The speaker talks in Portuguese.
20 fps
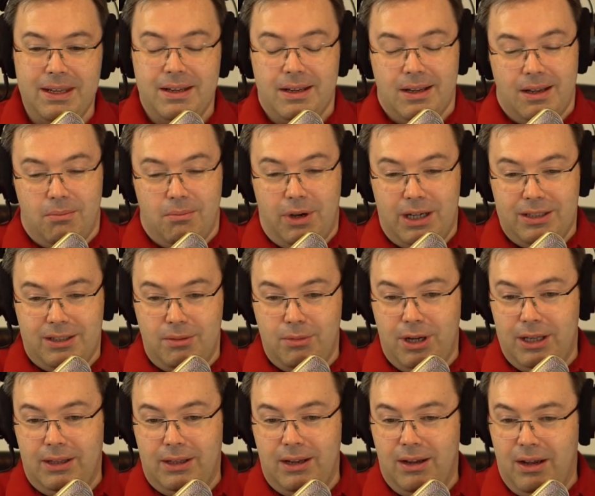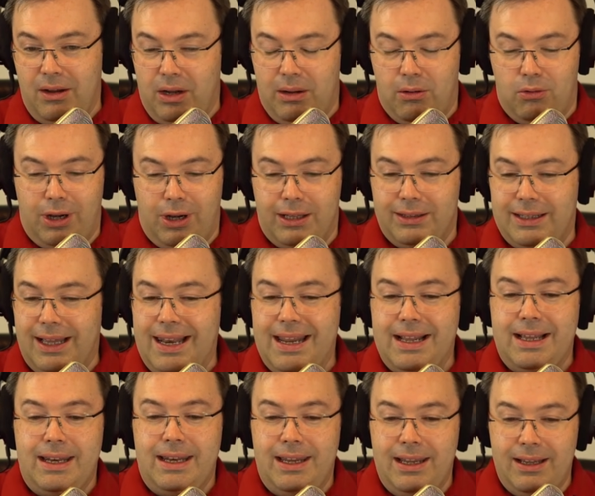Mas também tem o lado da
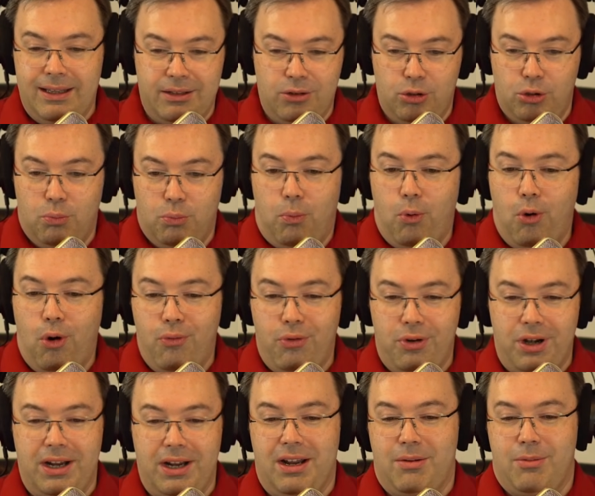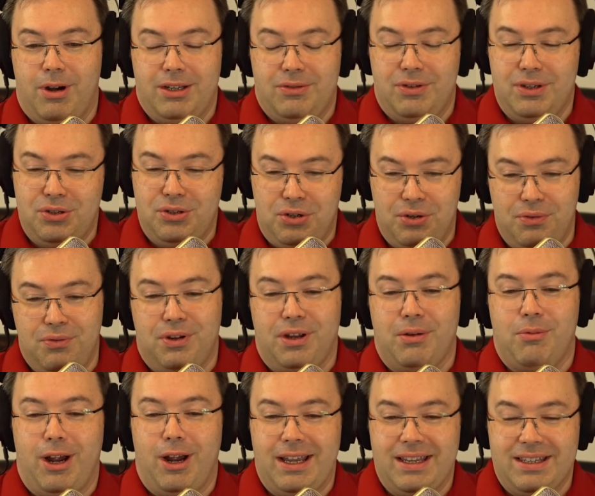alegria do, do povo, né? Que é mais festivo, que é
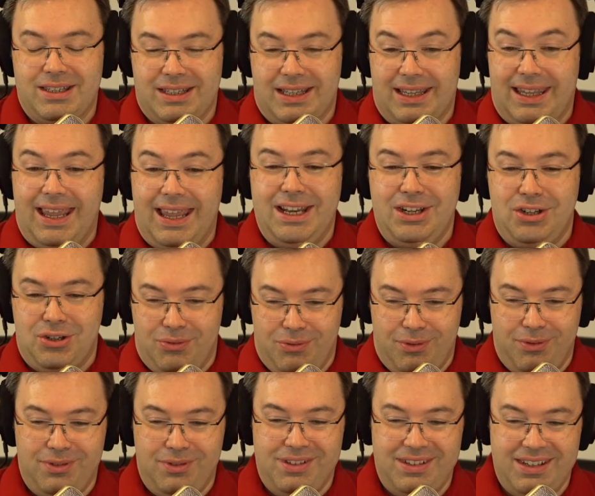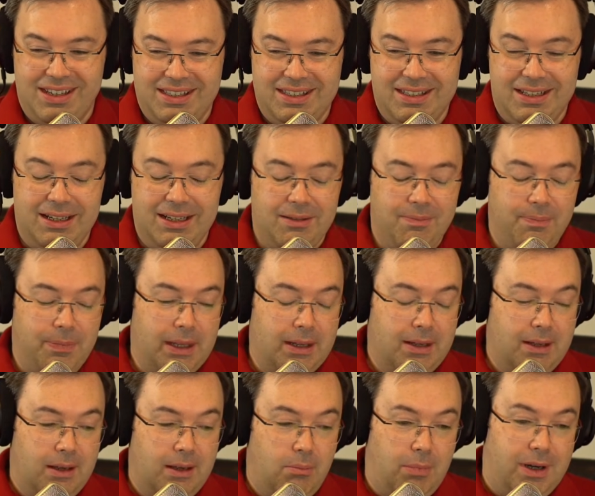mais quente, vamos dizer assim.
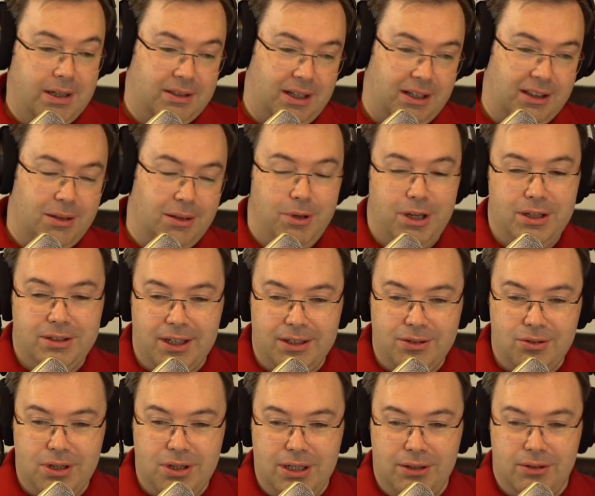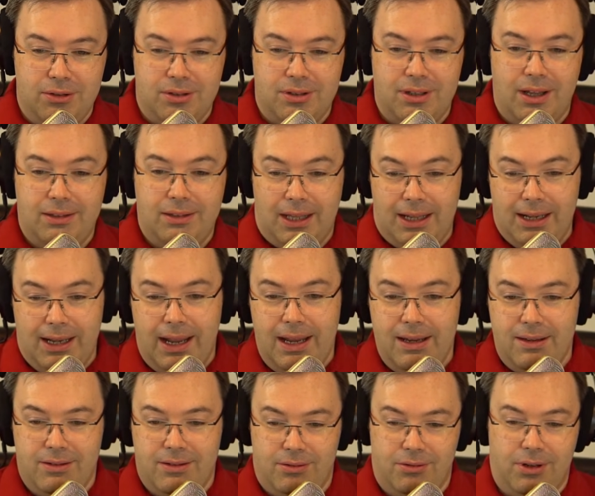Mas tem também Estados Unidos, né? Tem
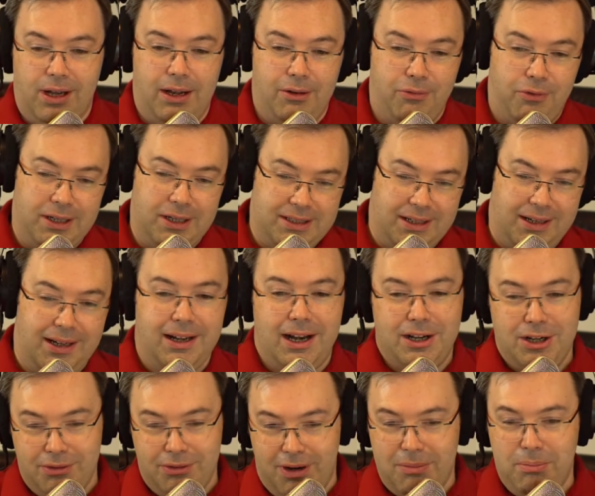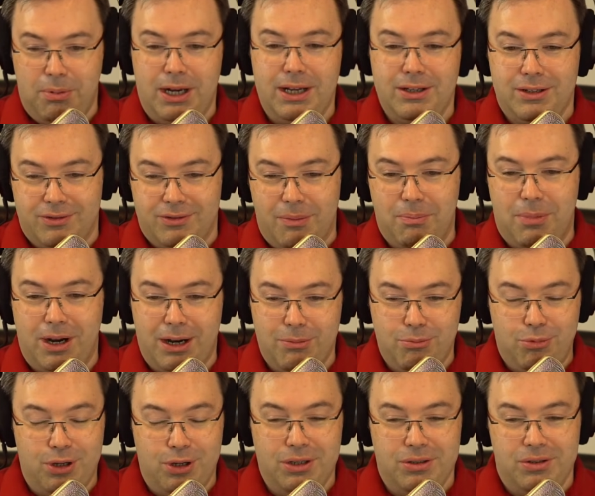leis. Se o cara faz sacanagem, ele vai preso, ele vai pagar
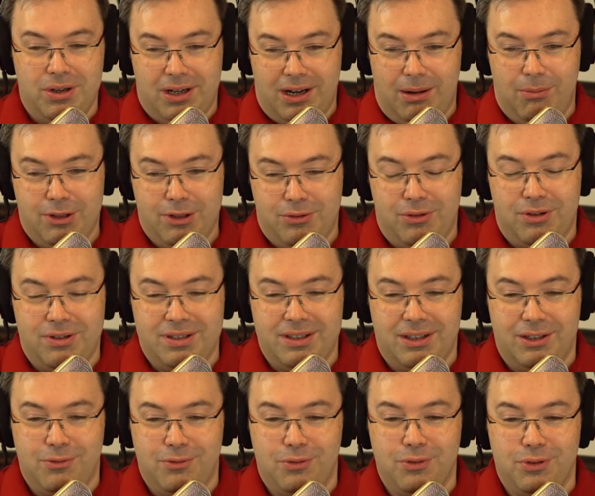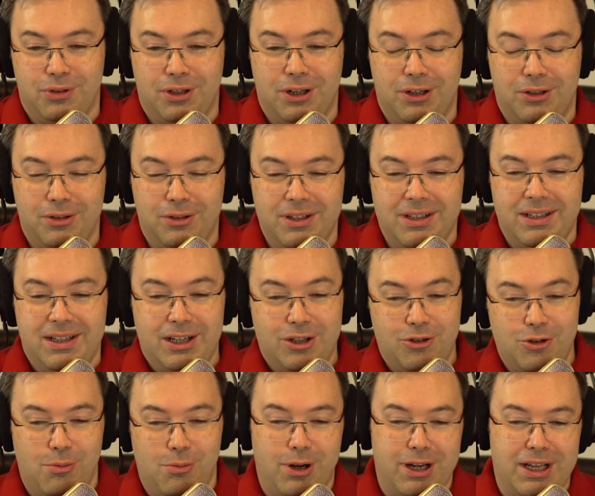por isso e acaba as coisas então funcionando
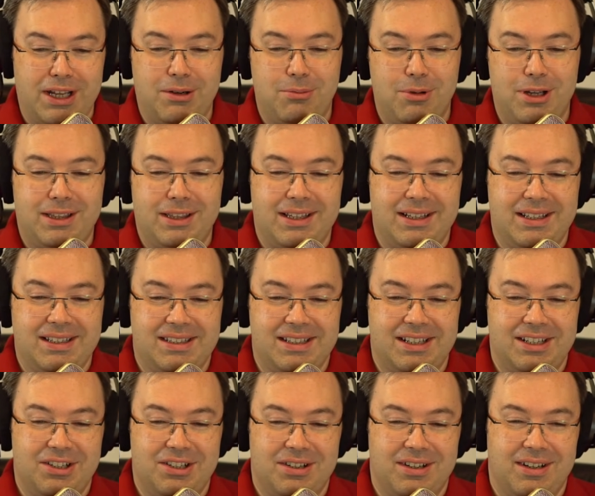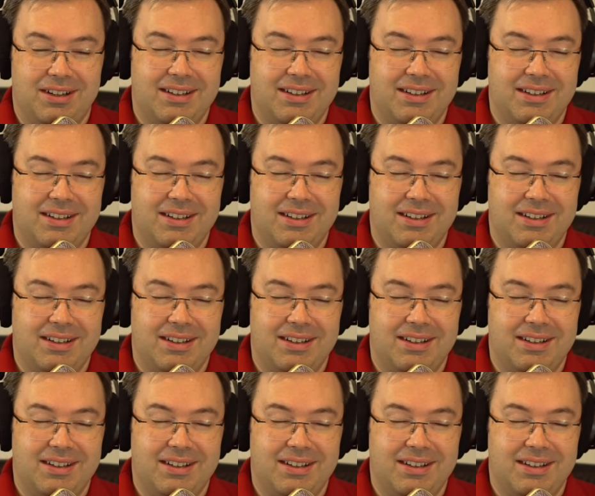de uma maneira bem interessante, né?